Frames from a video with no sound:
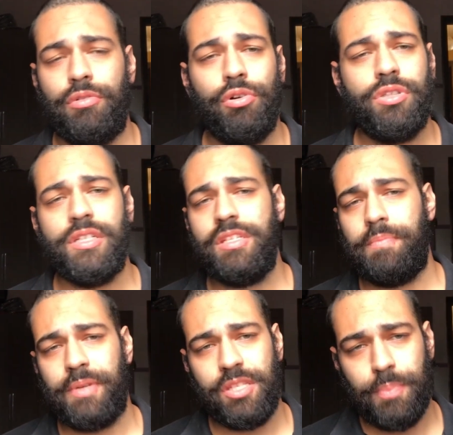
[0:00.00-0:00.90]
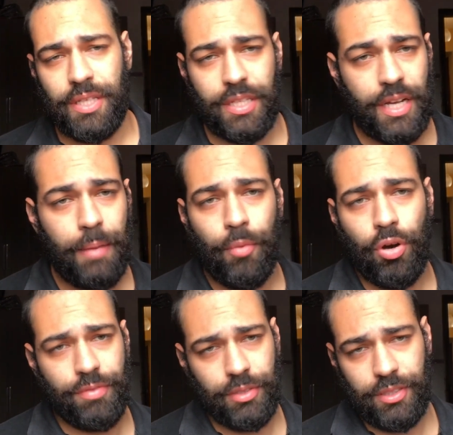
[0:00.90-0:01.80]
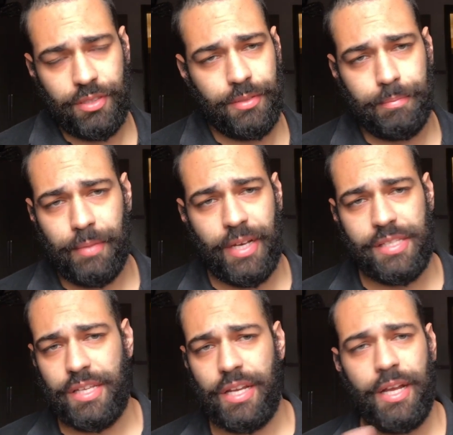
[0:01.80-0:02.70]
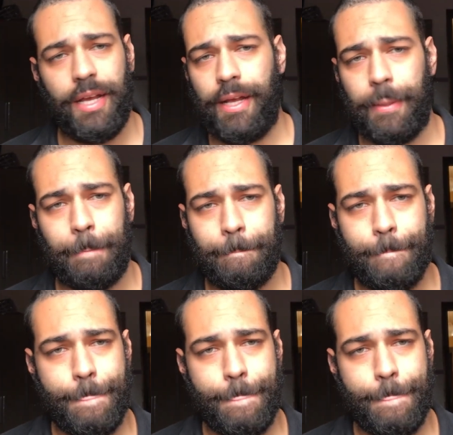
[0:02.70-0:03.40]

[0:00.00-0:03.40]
outras empresas para entregar móveis, mas era